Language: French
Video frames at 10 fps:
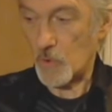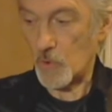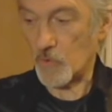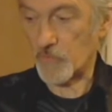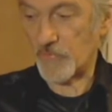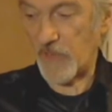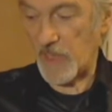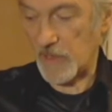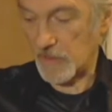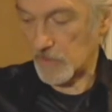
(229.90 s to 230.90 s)
on
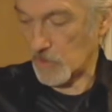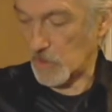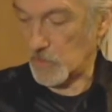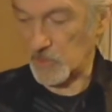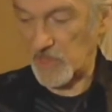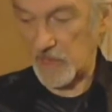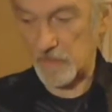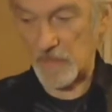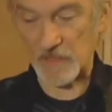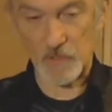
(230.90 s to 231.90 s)
fait comme on est
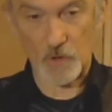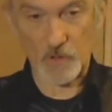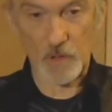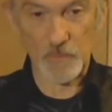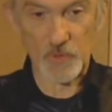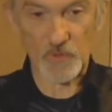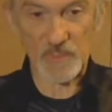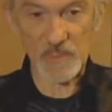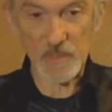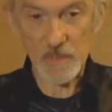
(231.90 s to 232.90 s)
maintenant, comme
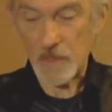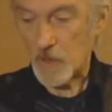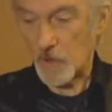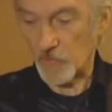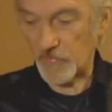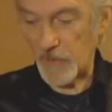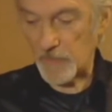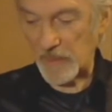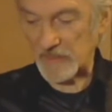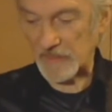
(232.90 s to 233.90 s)
ceci on fait
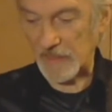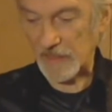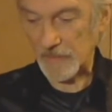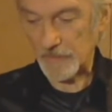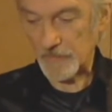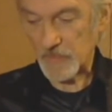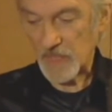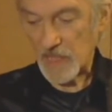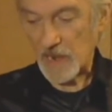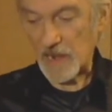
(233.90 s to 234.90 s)
passer
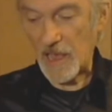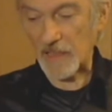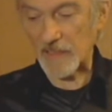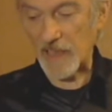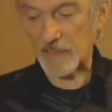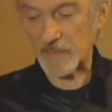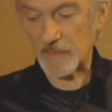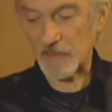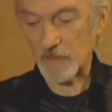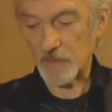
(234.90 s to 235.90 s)
l'index